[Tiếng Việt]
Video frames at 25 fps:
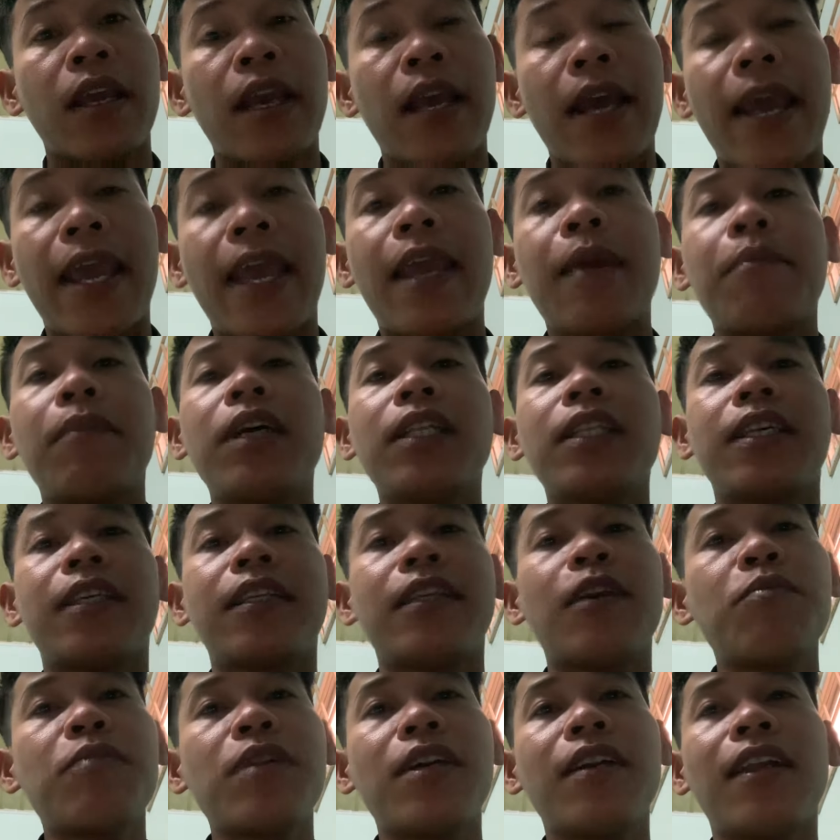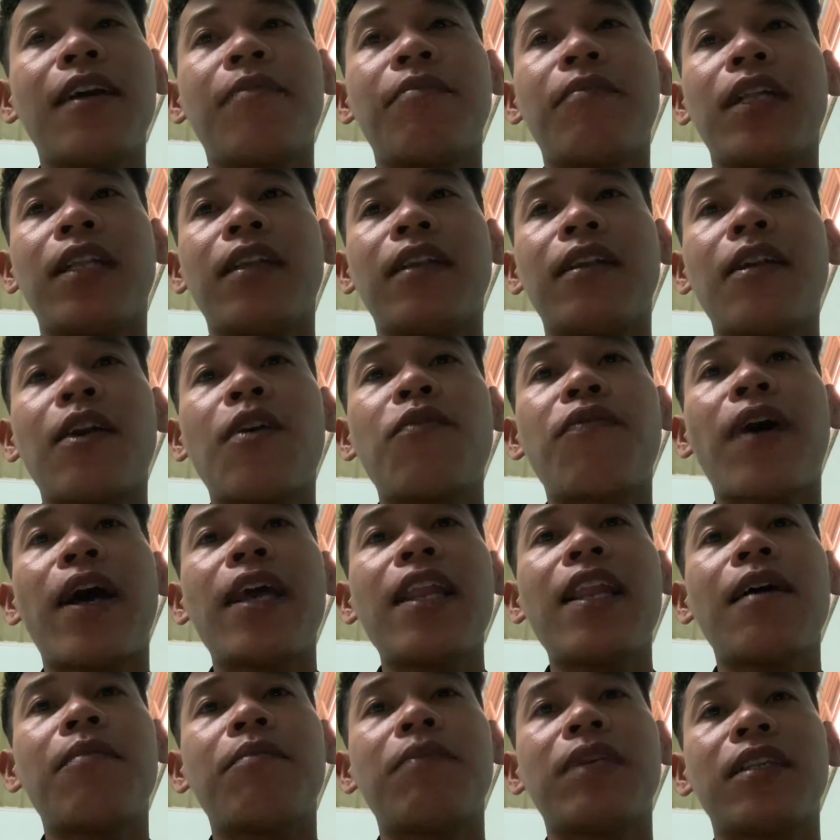em á, thì giống như là mình đâu phải
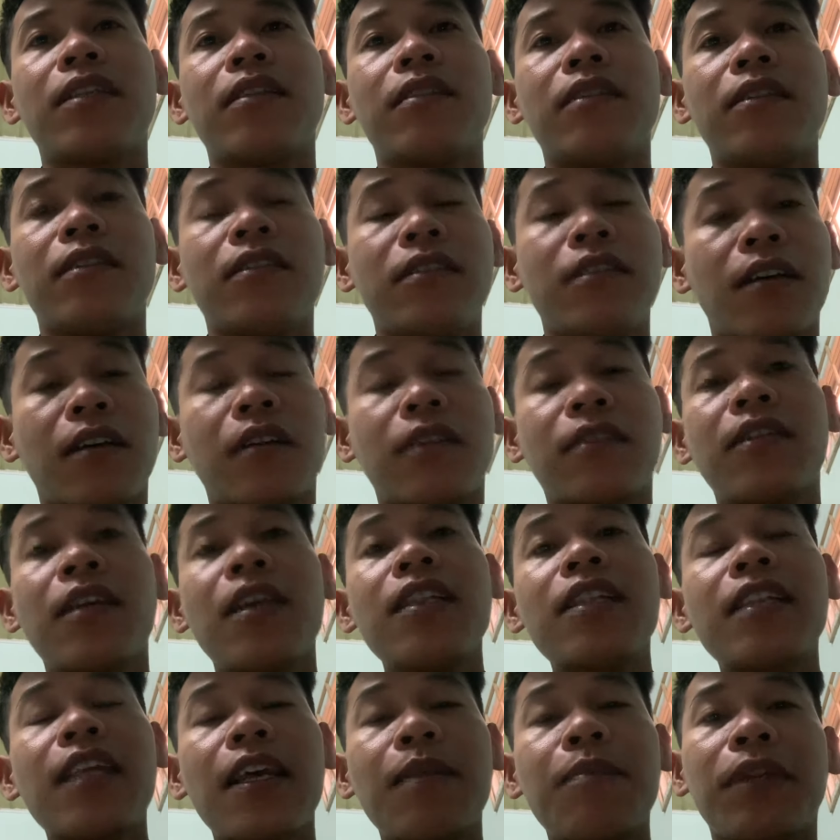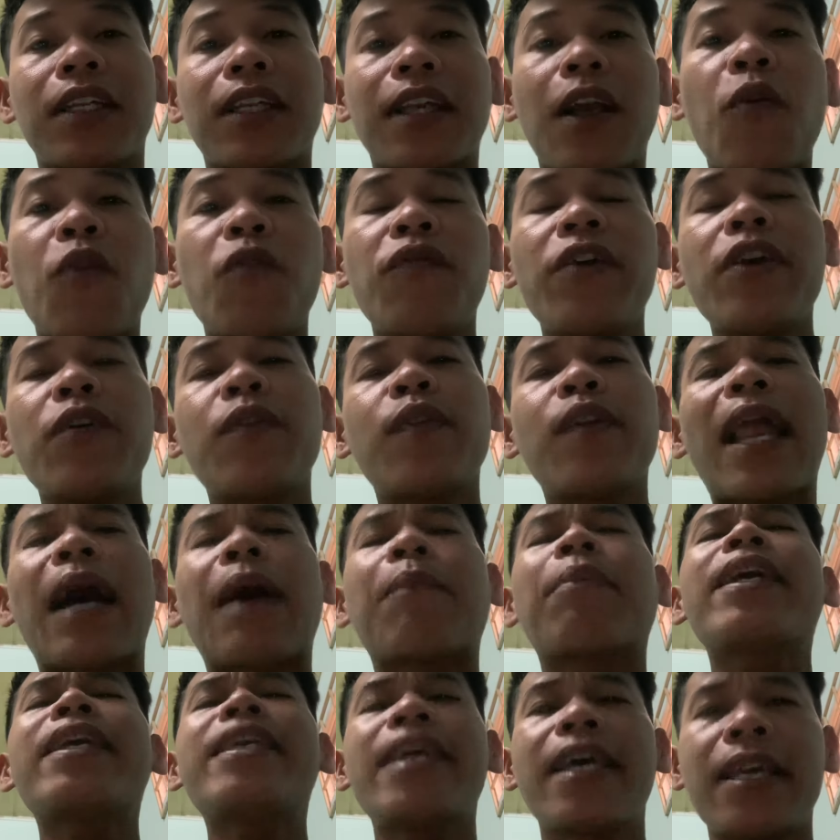là mình giật tiếp hay mình câu view
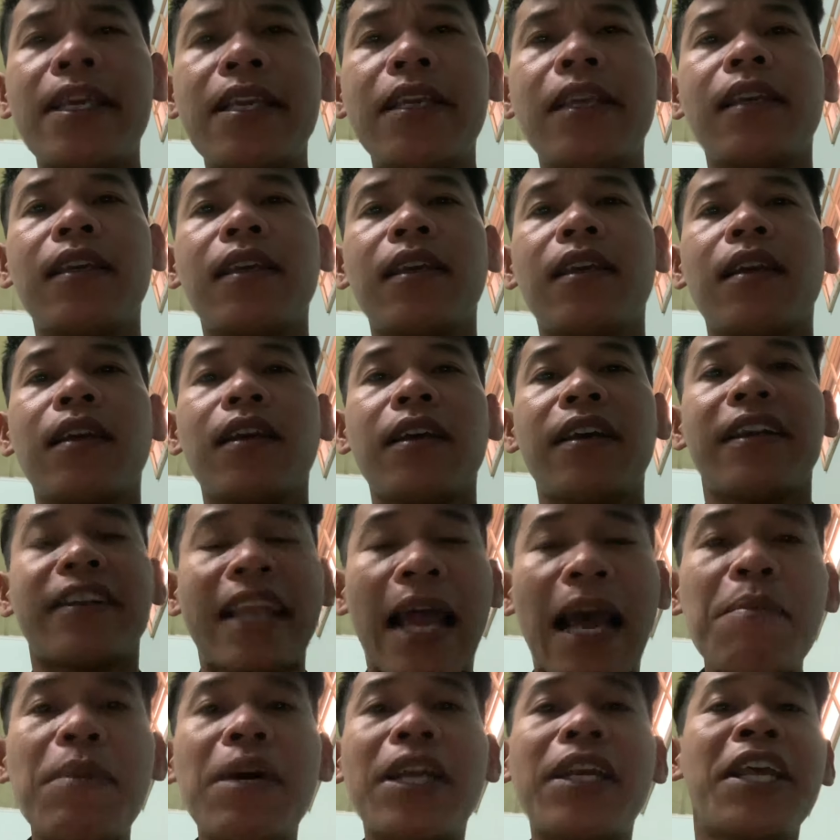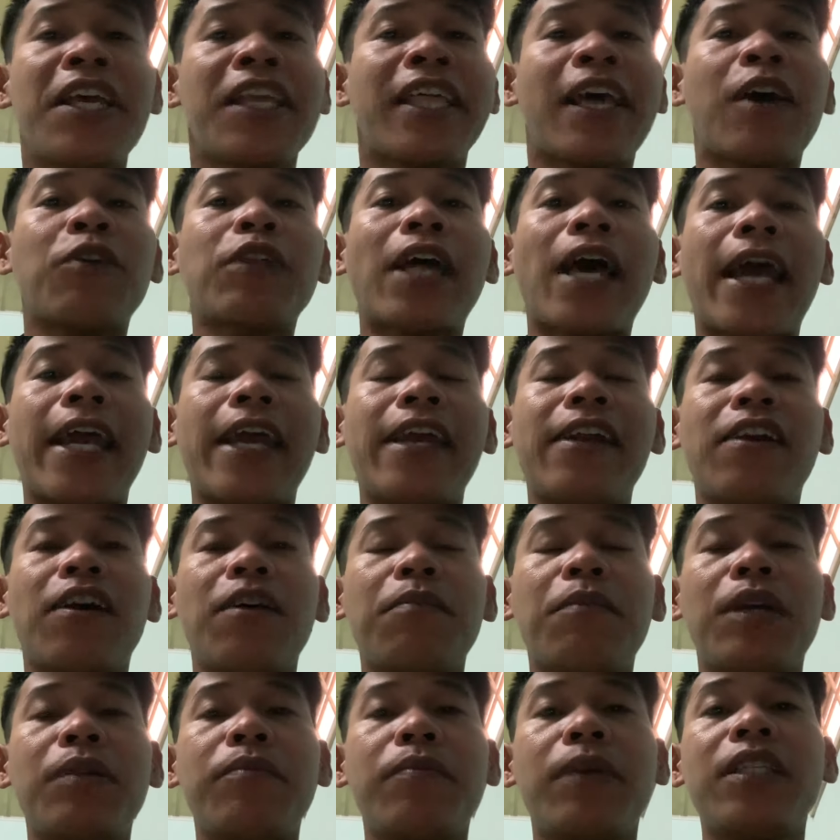làm cái gì đã mình đi theo thầy rồi
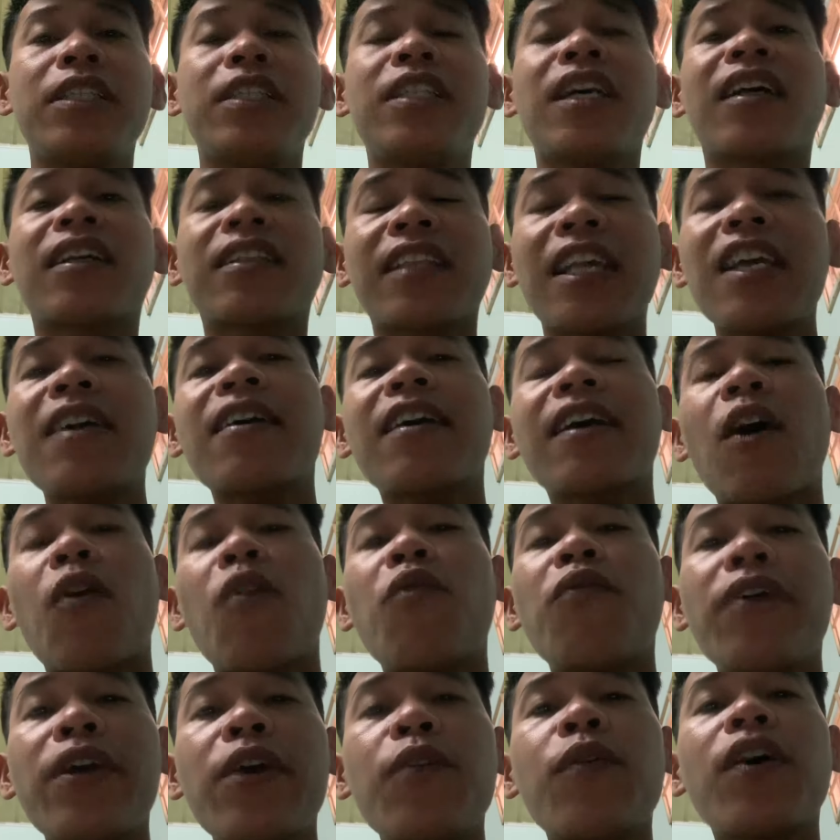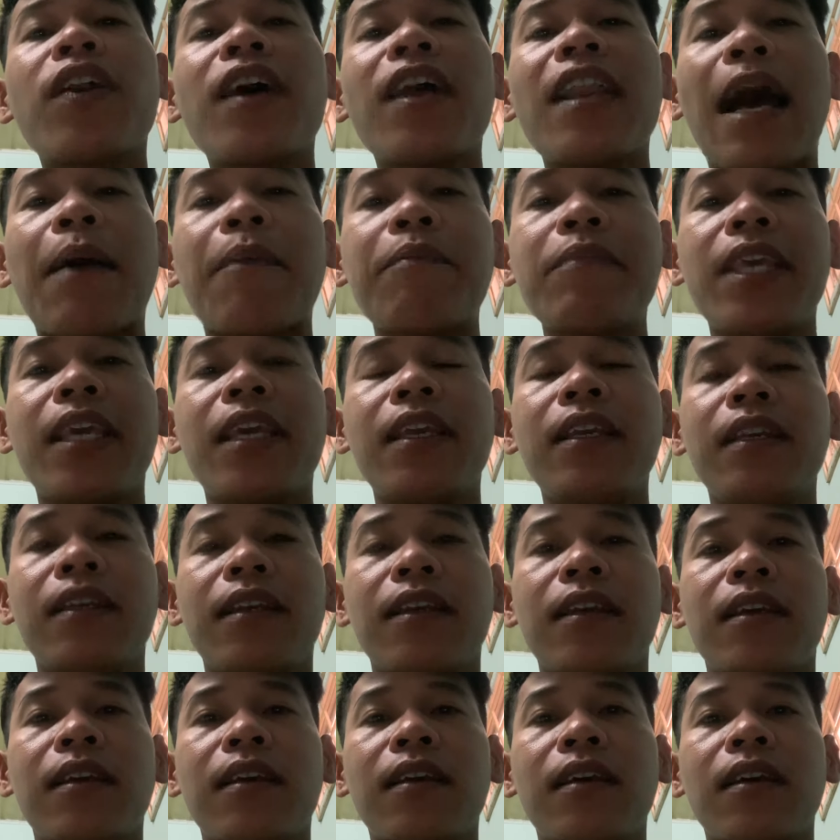mình mình giật tiếp câu view cái đó làm gì
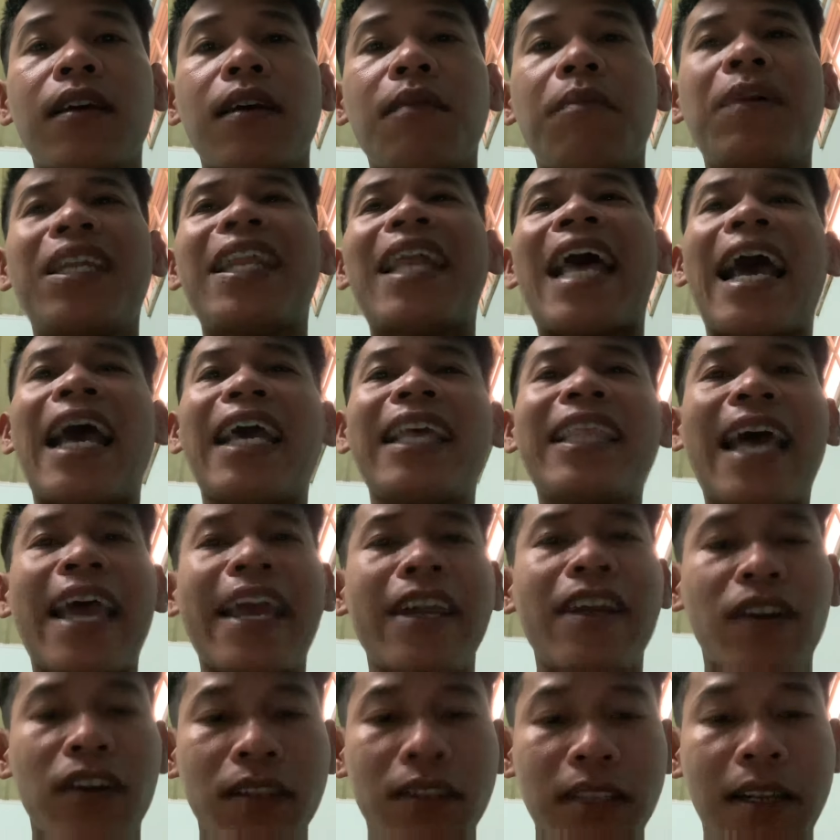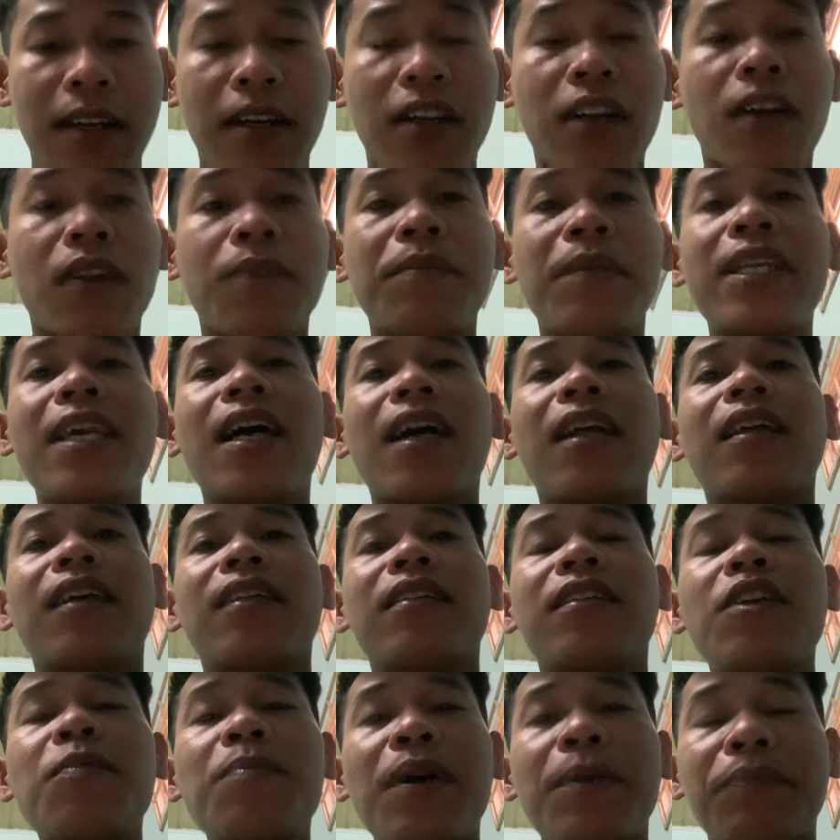mình hại thầy rồi từ rồi bây giờ là
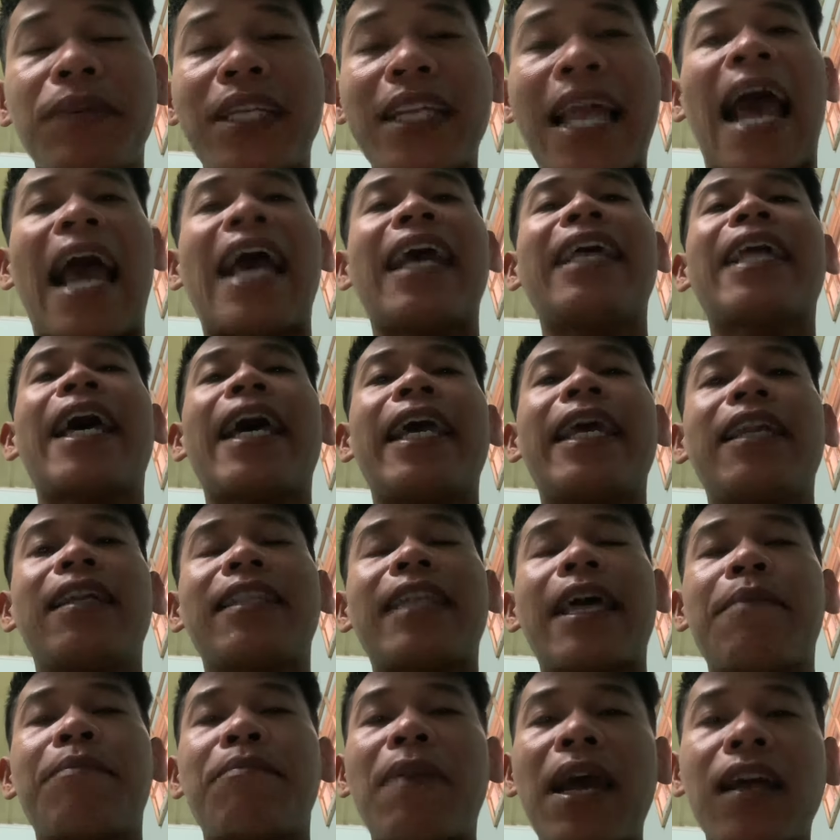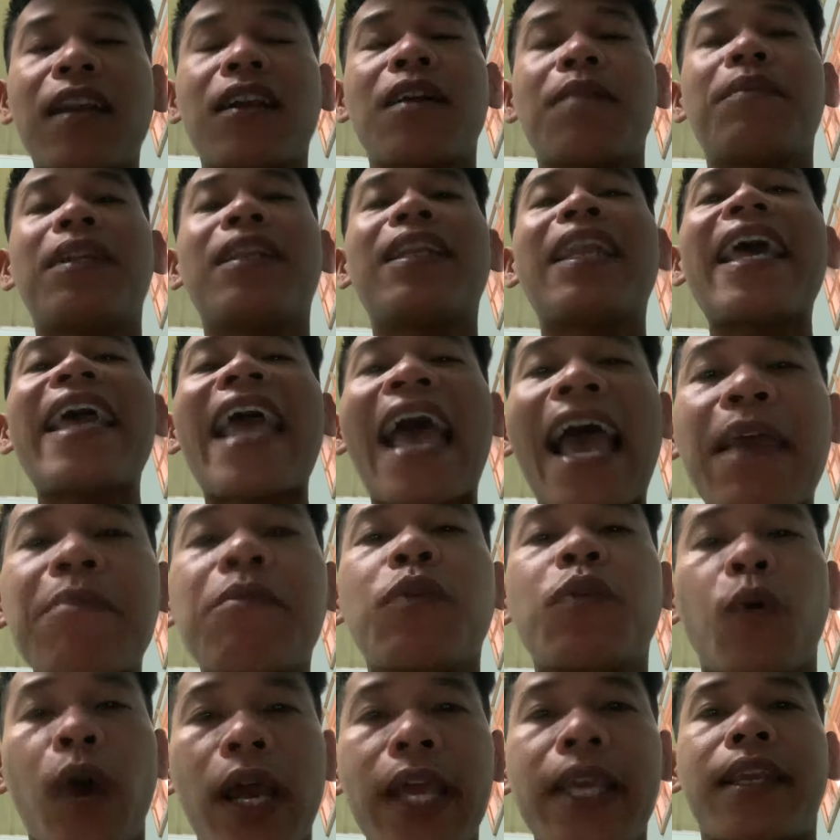nếu mà mình hại thầy là thầy mắc rồi mình lấy ai
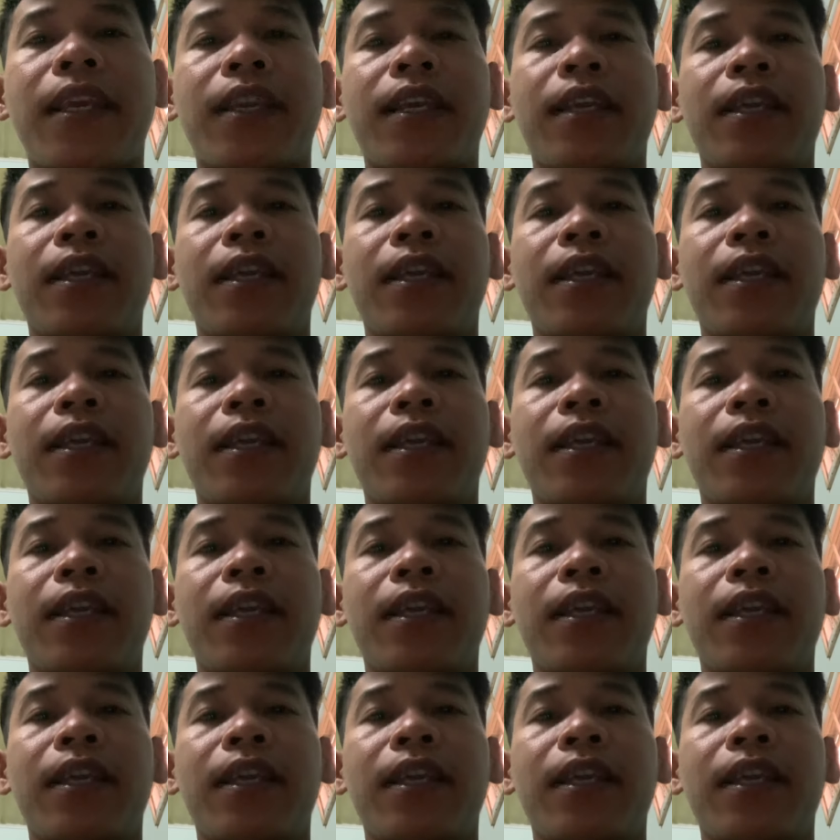mình quay